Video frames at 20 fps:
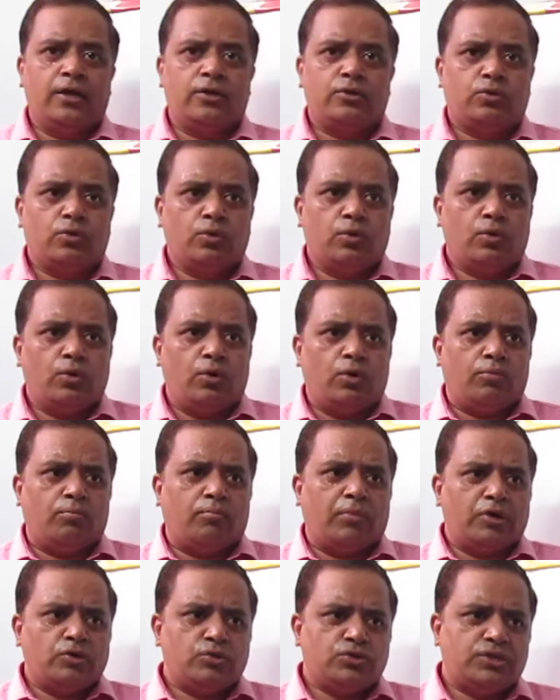तो
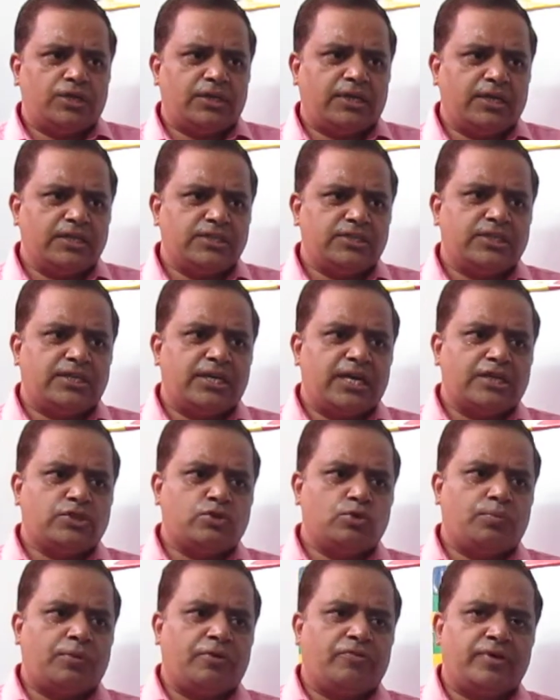मनुष्य की
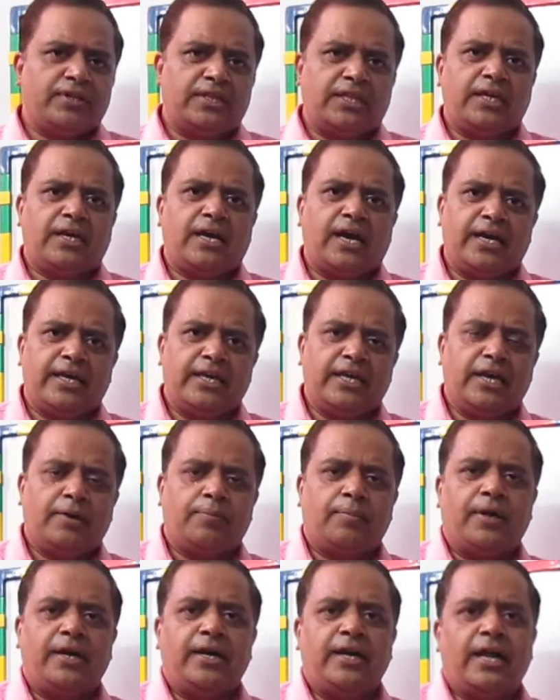जिज्ञासु प्रवृत्ति का ही एक
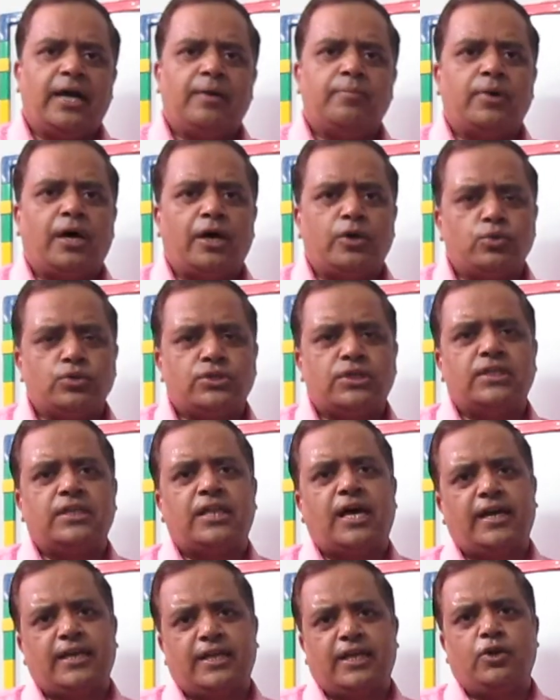परिणाम
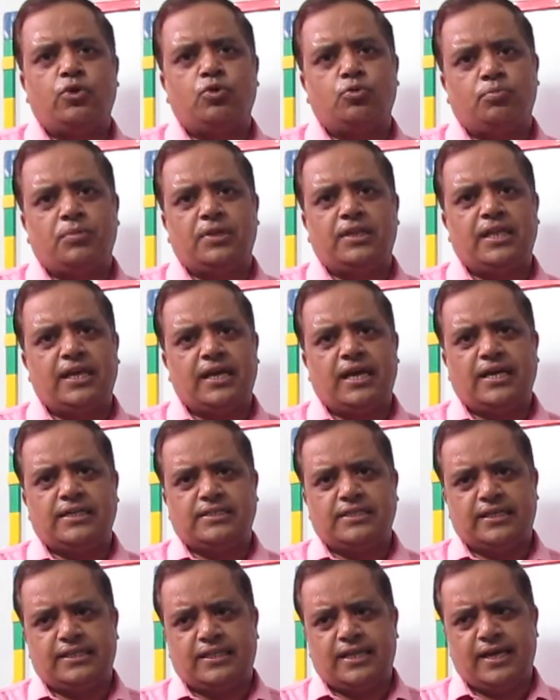अनुसंधान के रूप में देखा
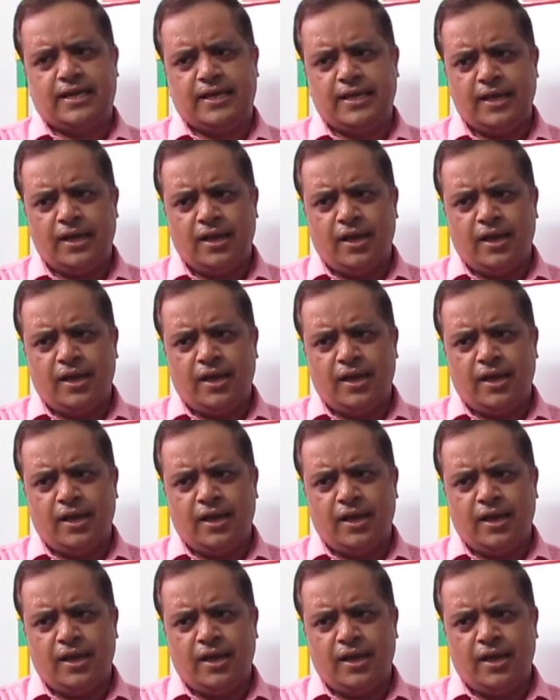जाता है